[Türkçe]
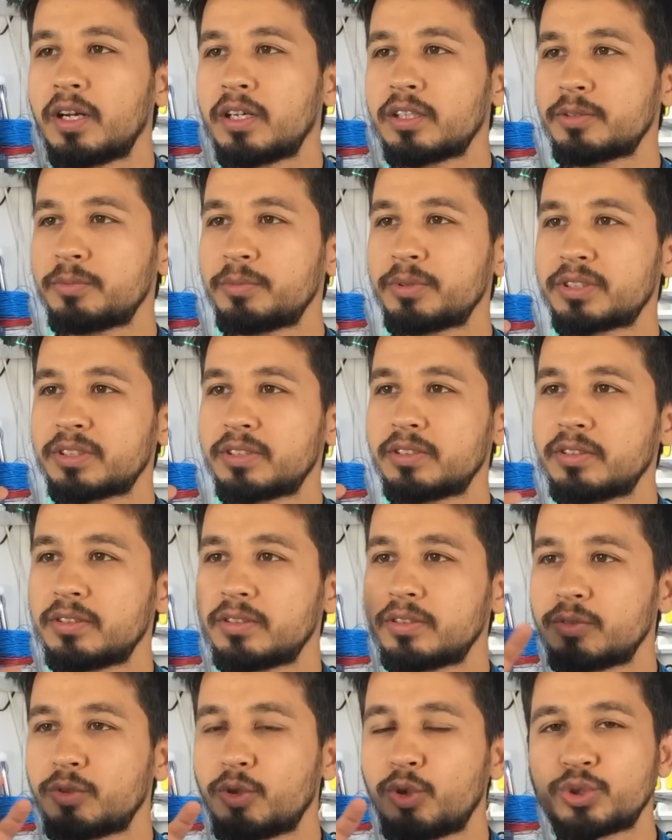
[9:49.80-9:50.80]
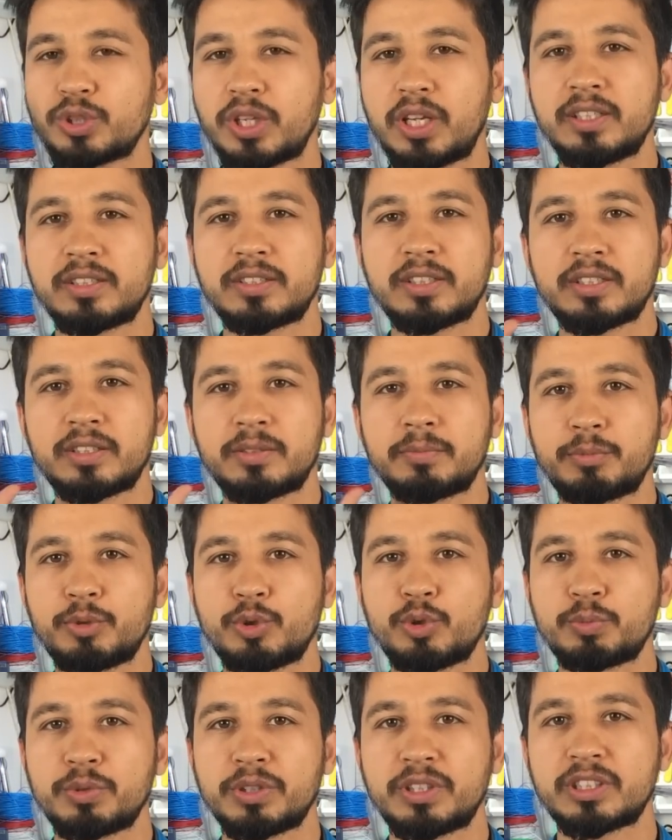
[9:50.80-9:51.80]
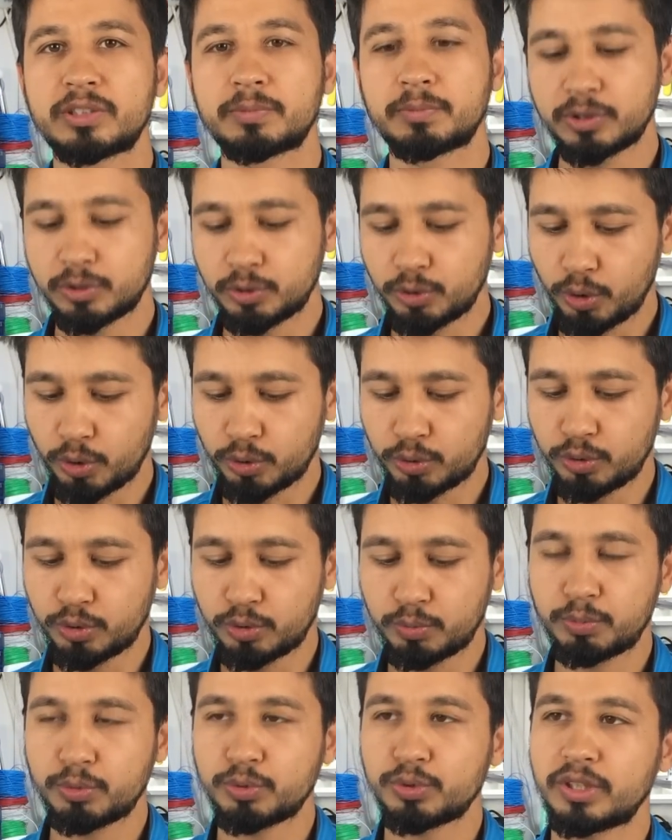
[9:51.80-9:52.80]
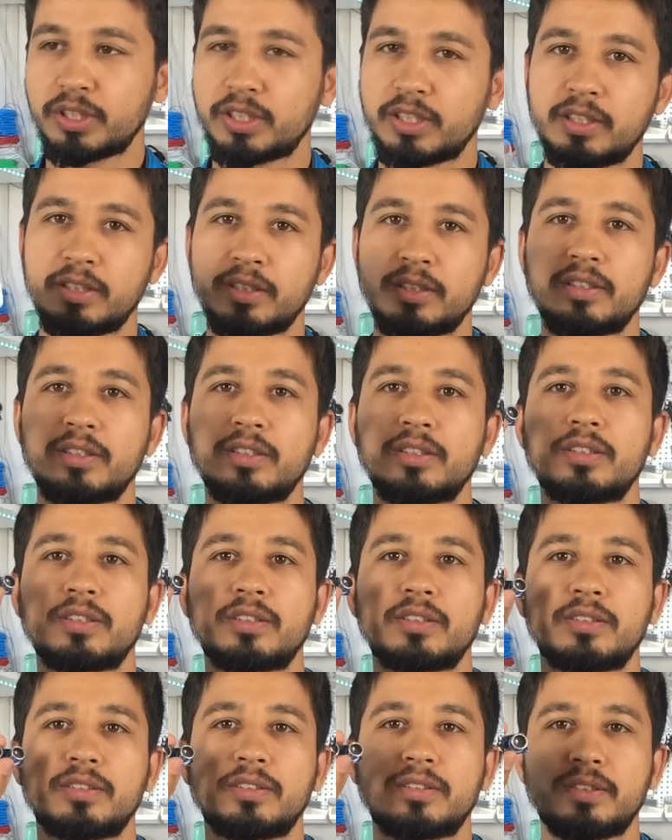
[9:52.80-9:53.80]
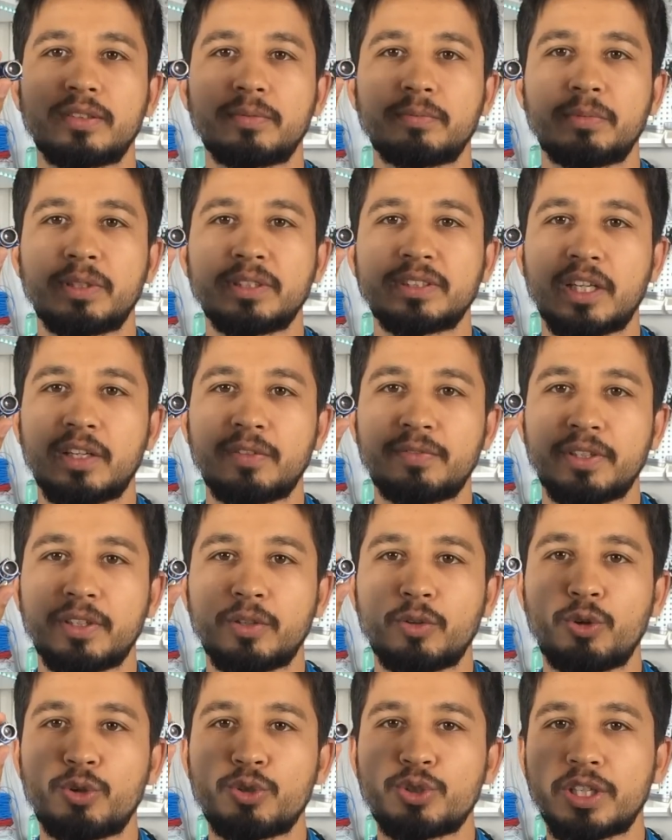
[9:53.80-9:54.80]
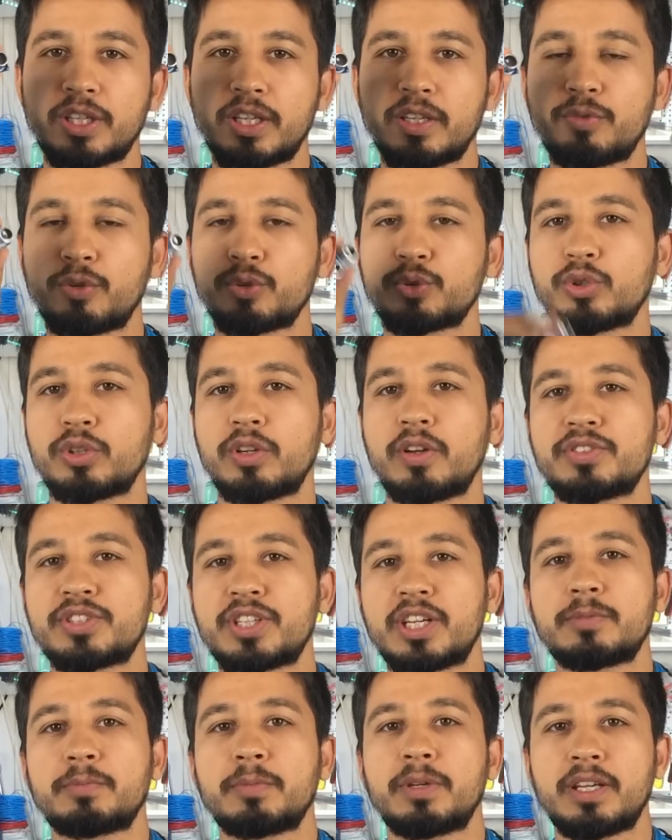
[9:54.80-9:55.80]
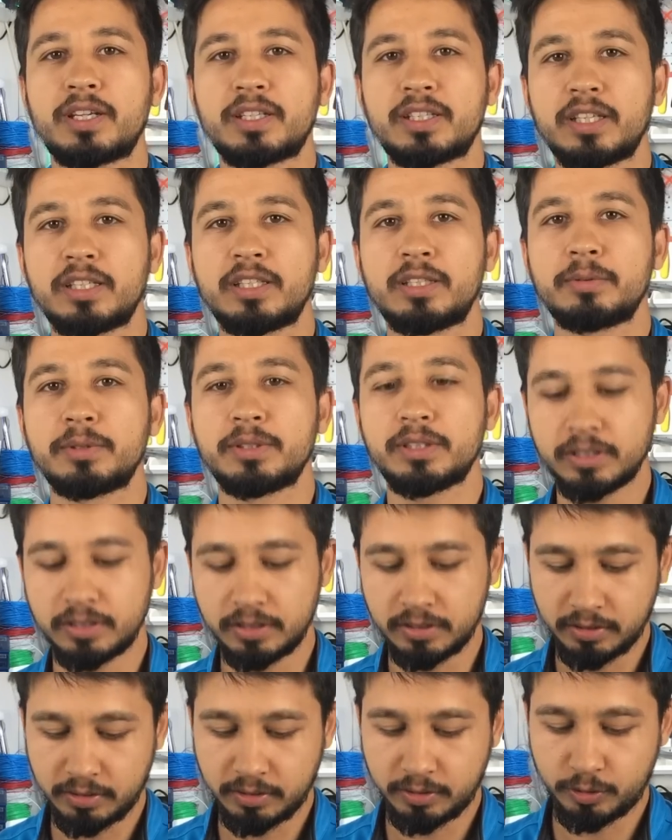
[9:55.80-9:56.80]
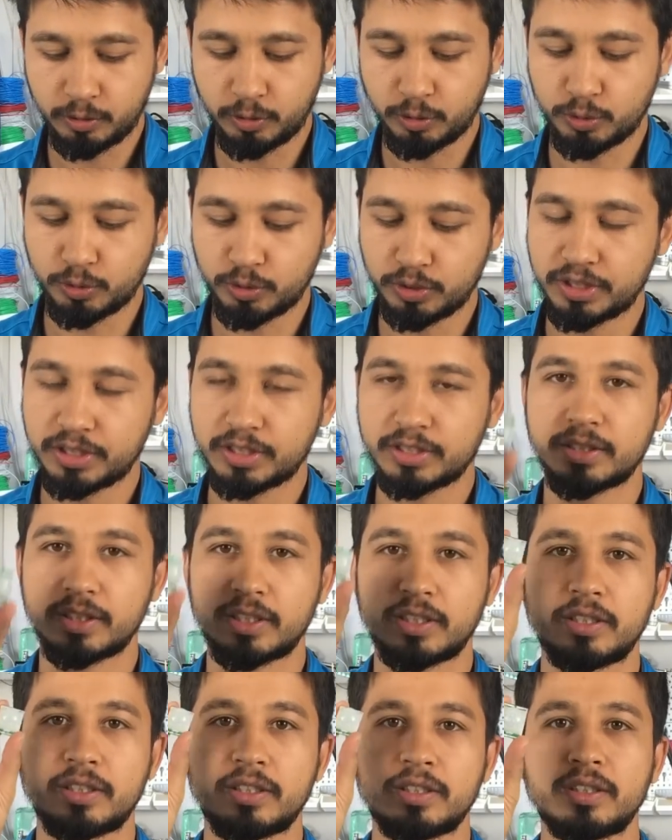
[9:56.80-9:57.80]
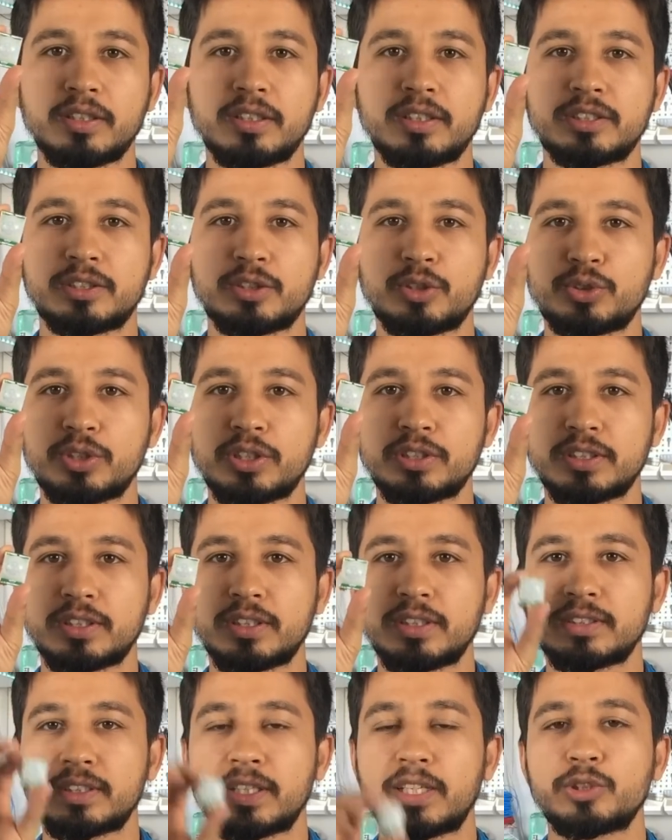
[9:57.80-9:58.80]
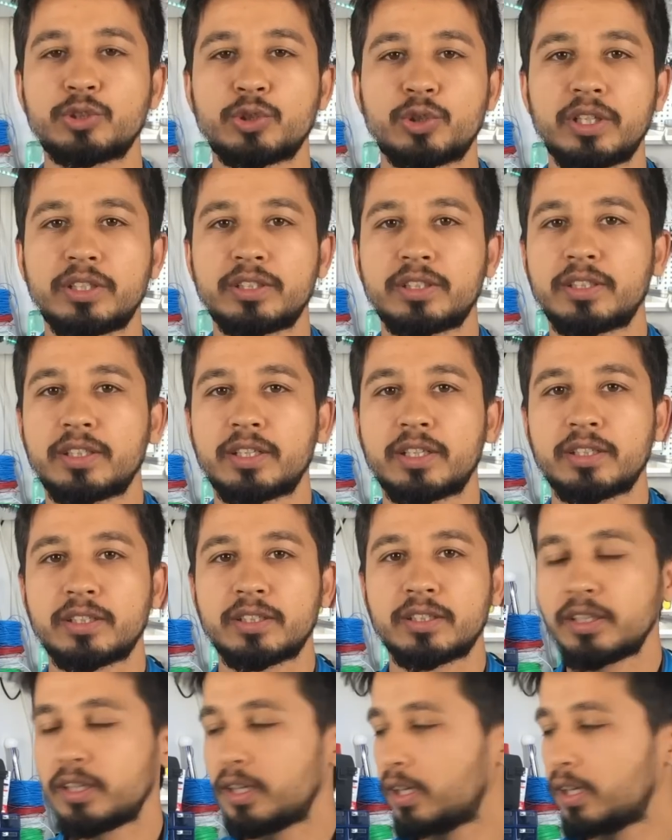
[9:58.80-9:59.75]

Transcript: Kartımızın özelliklerinin büyük bir kısmını gördük. Bunlara mesafe ölçerek fotoğraf çekme eklenebilir. Onun dışında kızılötesi sensör eklenerek